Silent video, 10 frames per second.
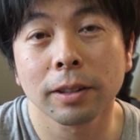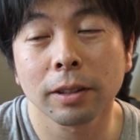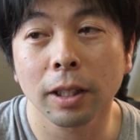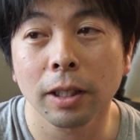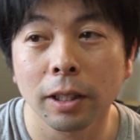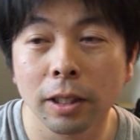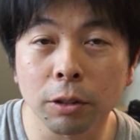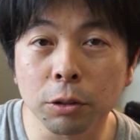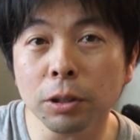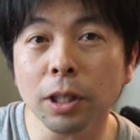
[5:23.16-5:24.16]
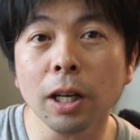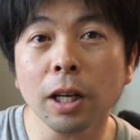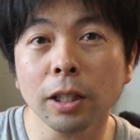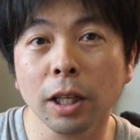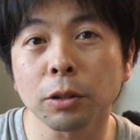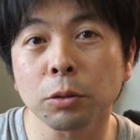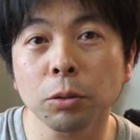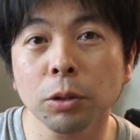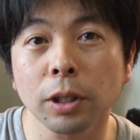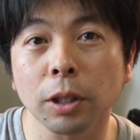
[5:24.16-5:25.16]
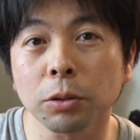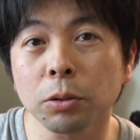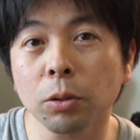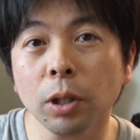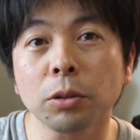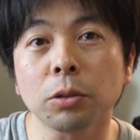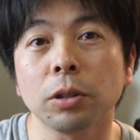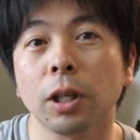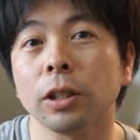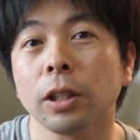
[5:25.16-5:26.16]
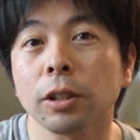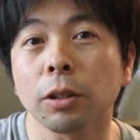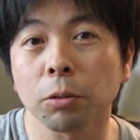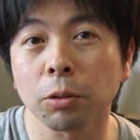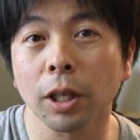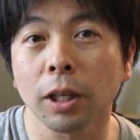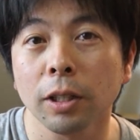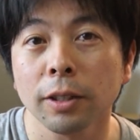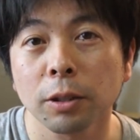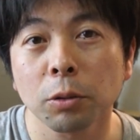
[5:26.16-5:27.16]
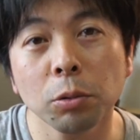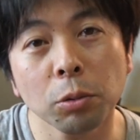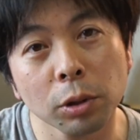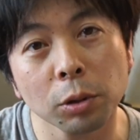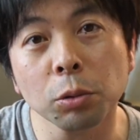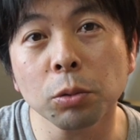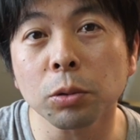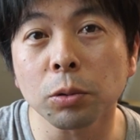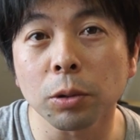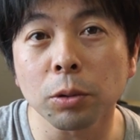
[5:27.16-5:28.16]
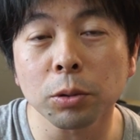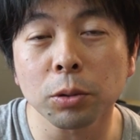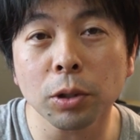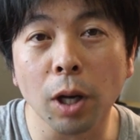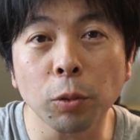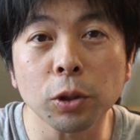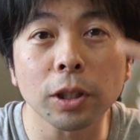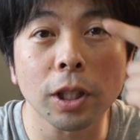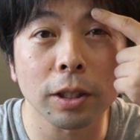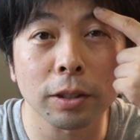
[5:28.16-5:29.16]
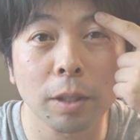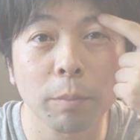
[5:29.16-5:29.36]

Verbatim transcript: でなんか空間がねすごいねくつろげる空間になってるので今後ねちょこちょこ利用するかもしれないです